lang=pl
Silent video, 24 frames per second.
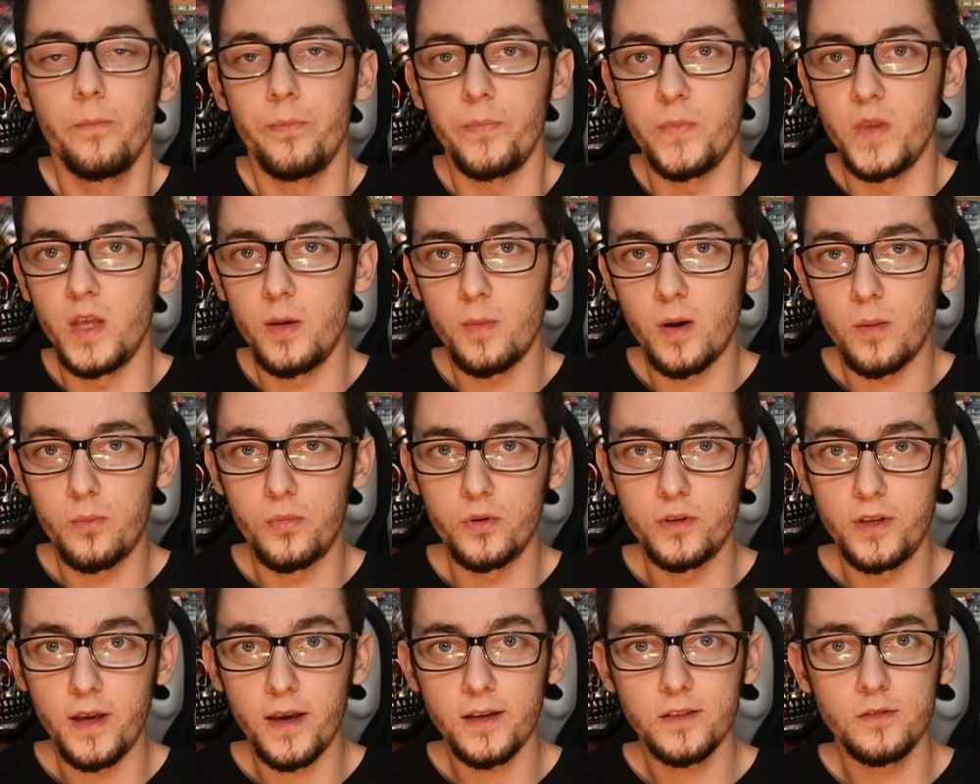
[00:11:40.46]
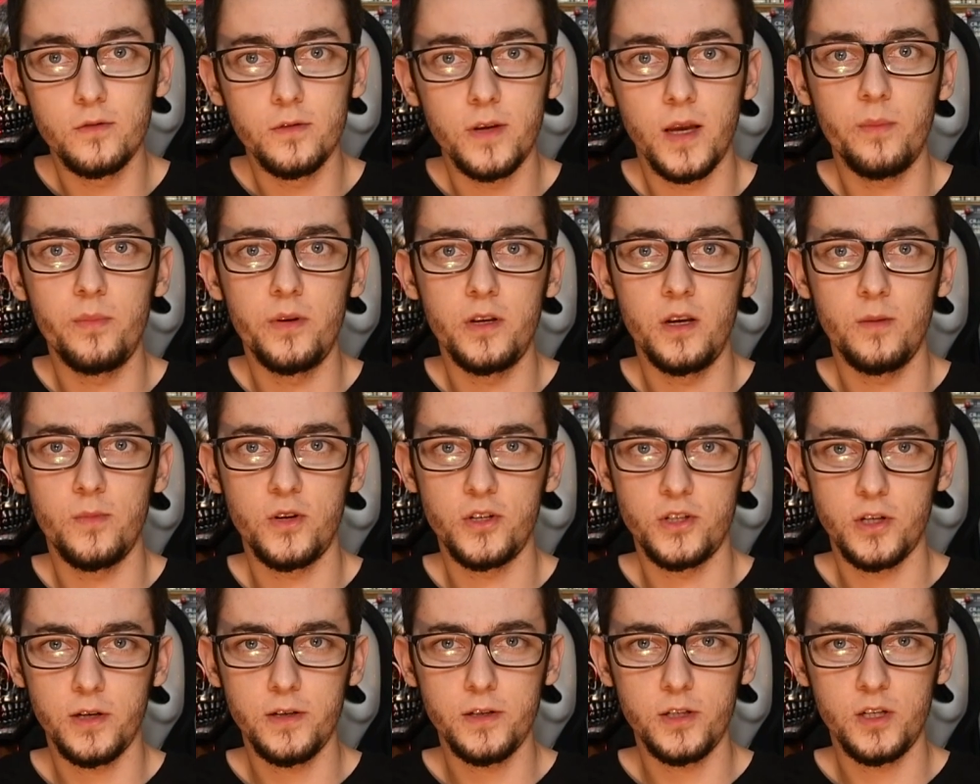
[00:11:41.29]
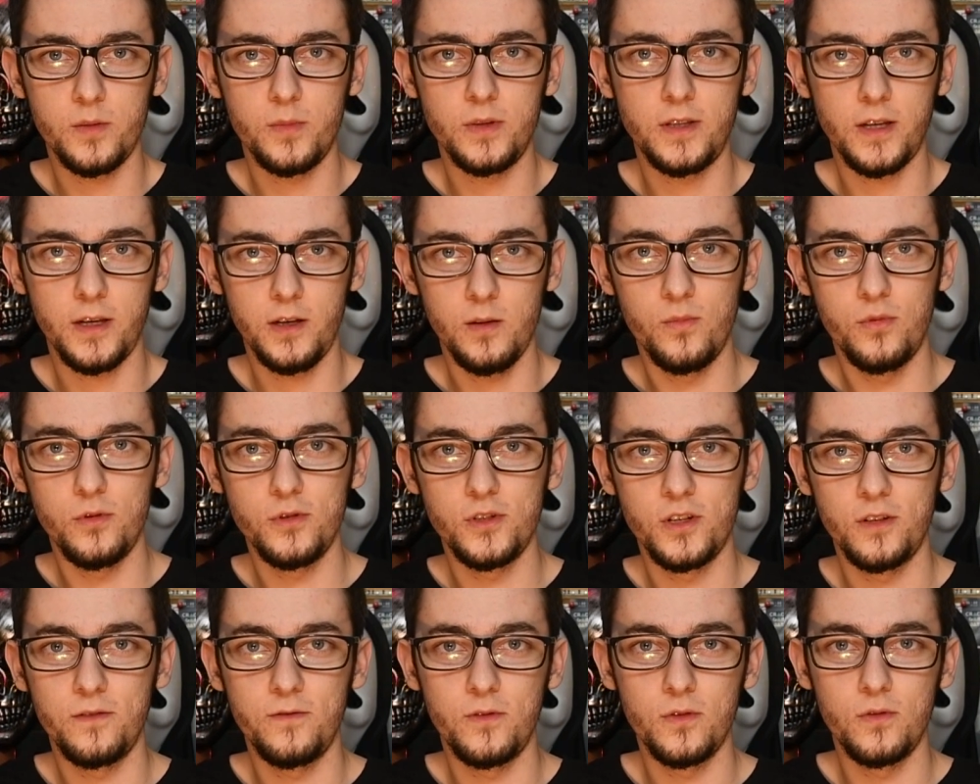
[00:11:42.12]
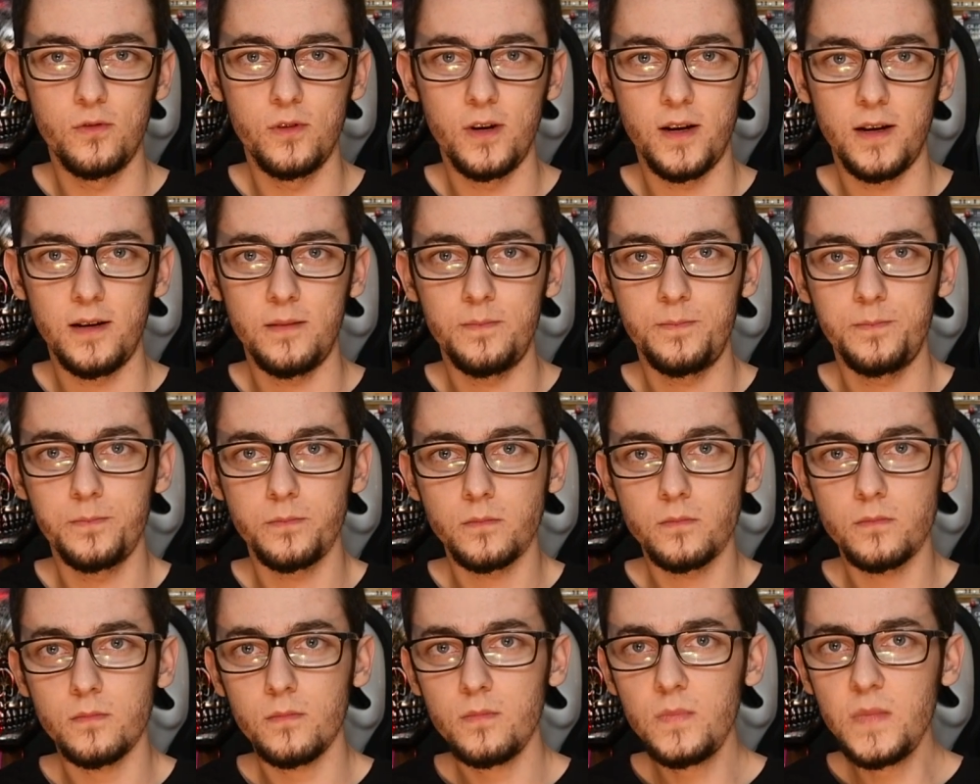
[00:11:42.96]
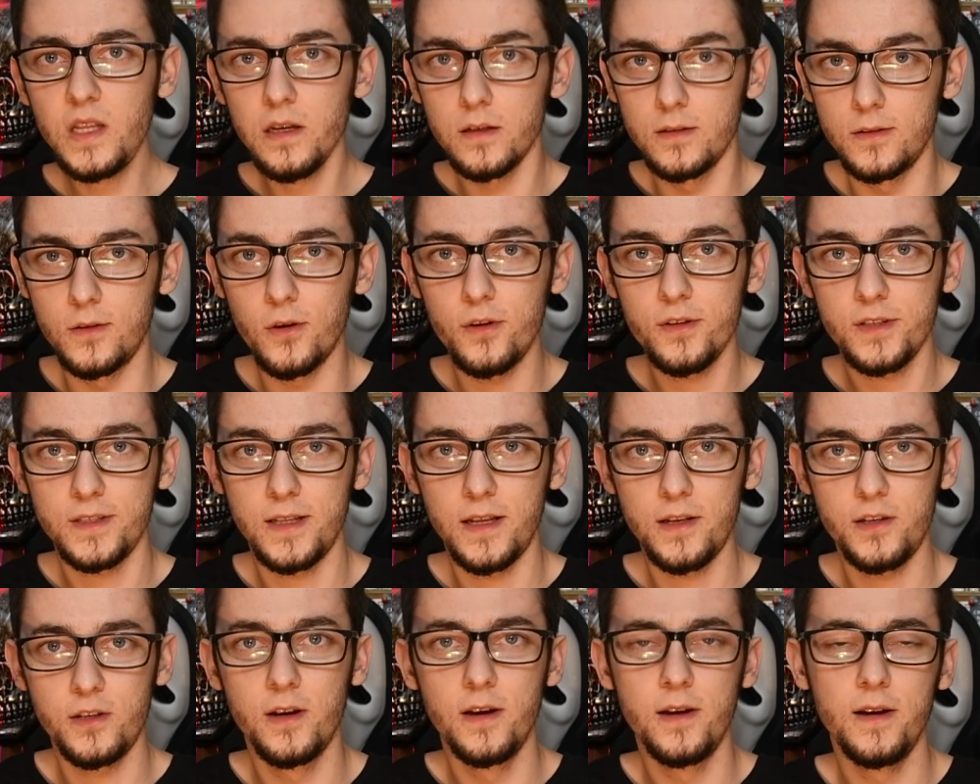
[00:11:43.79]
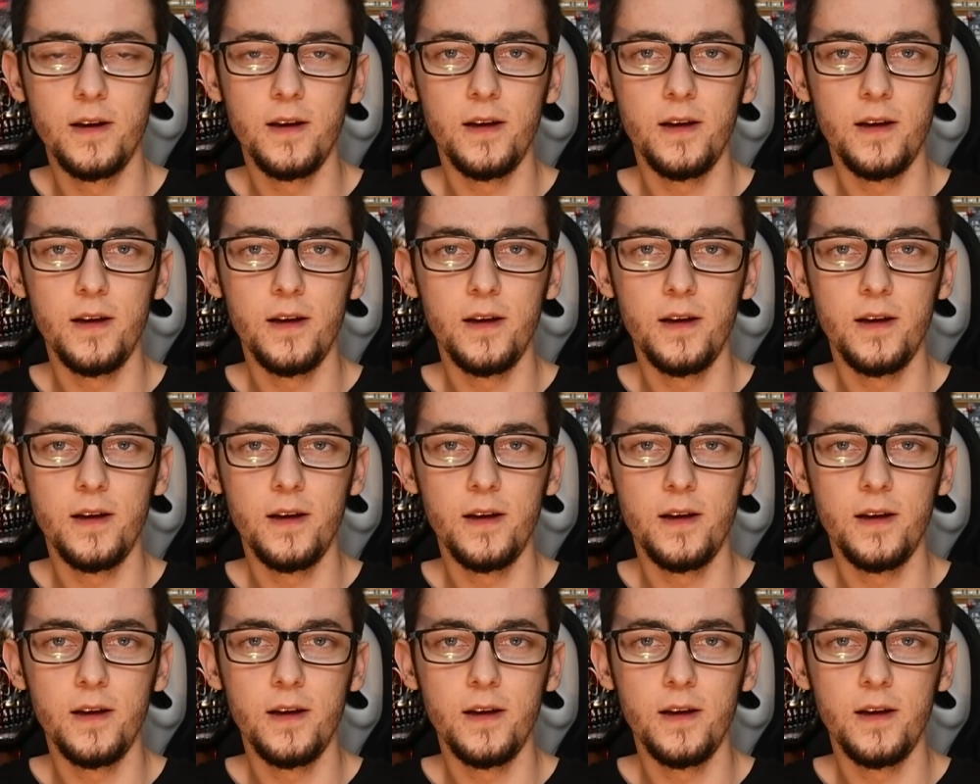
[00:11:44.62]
nie ma podjazdu, jakby nie ma szans, żeby taki budżet w ogóle dostać.